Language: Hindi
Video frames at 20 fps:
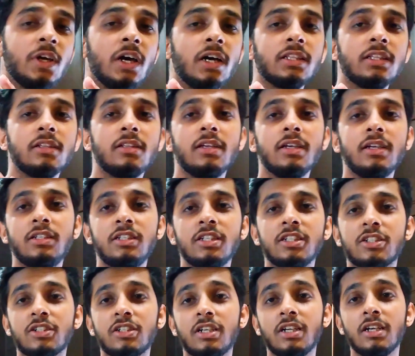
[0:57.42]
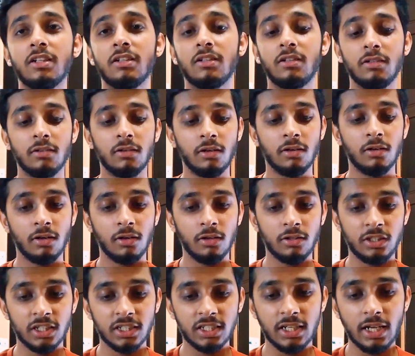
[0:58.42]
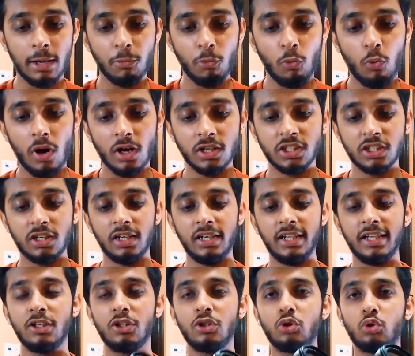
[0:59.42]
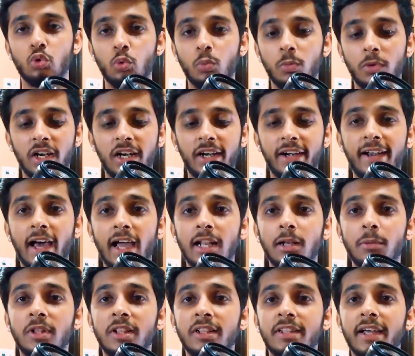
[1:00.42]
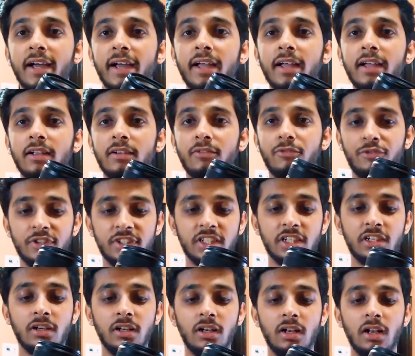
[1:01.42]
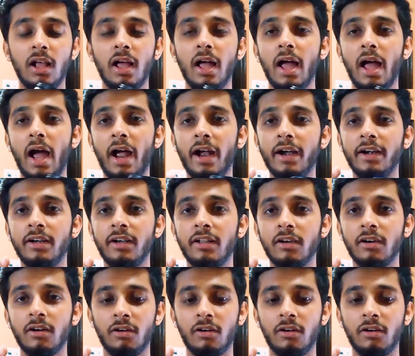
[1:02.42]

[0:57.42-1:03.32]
भी आते थे जिसके जैसे आपको आजकल एक जूम के लिए डायल मिलता है फिज़िकल एंड